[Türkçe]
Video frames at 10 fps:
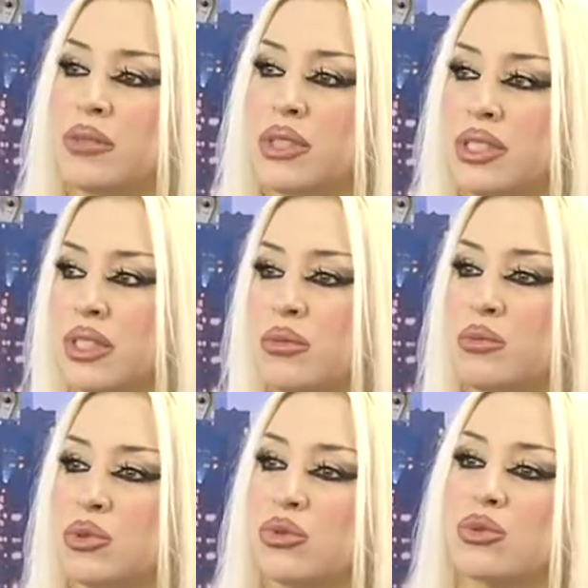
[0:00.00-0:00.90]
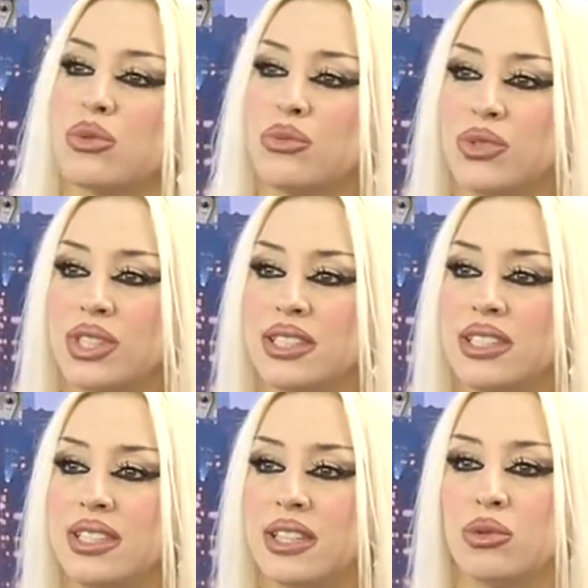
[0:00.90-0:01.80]
bana bunu sorumlu
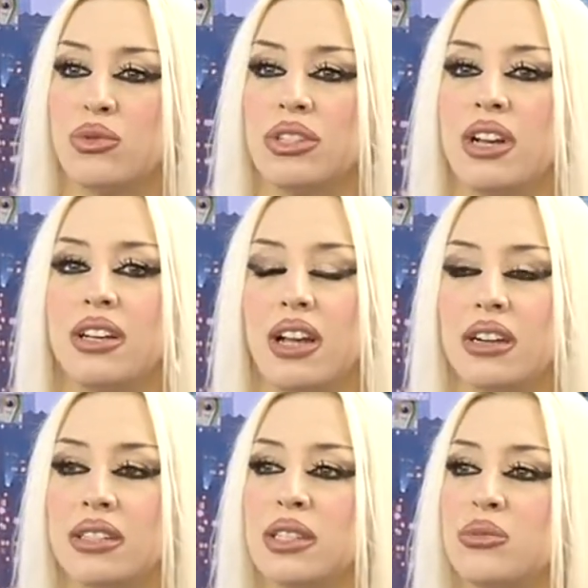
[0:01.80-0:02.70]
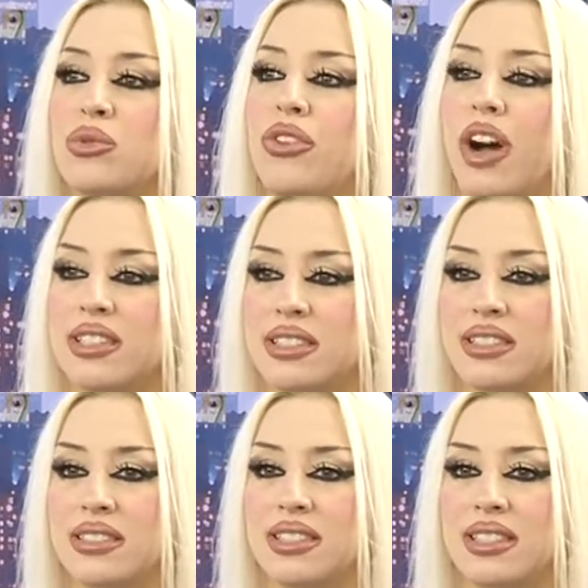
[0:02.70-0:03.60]
kıldıysa, Kur'an ahlakında bunu farz
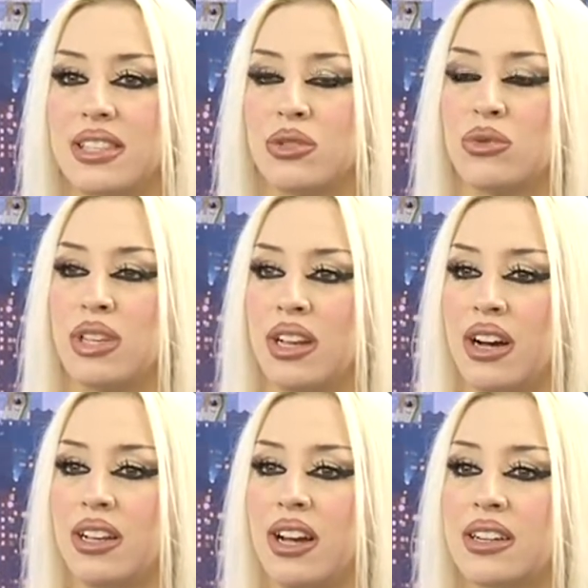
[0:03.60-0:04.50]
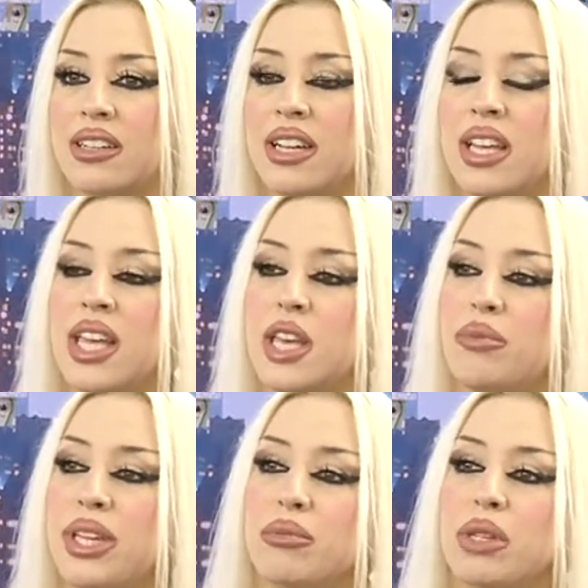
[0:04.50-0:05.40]
kıldıysa güzel ahlakı,
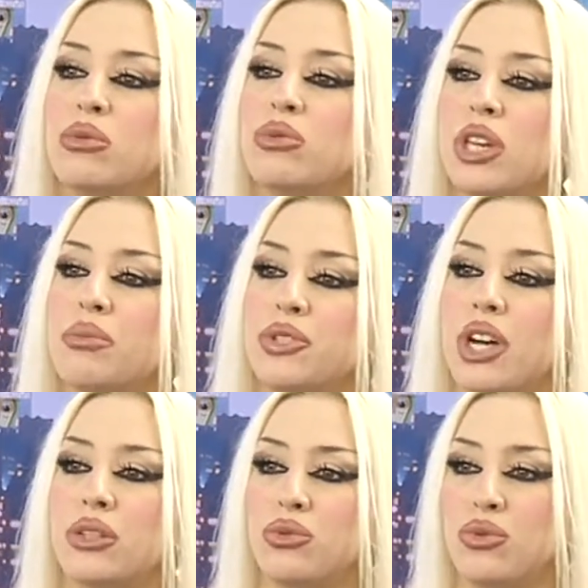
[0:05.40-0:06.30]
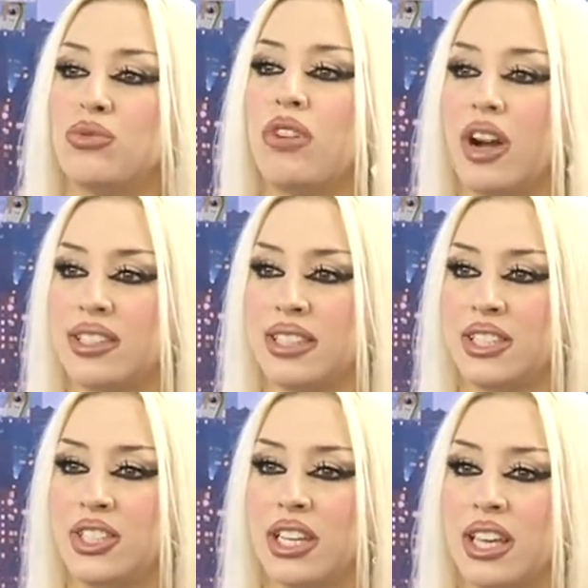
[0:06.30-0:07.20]
benim de bunu yapacak gücüm var
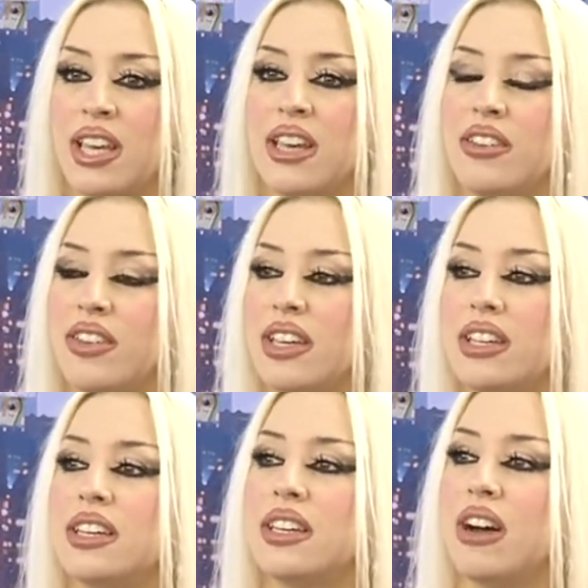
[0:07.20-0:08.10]
diyecek. Evet. Ve e,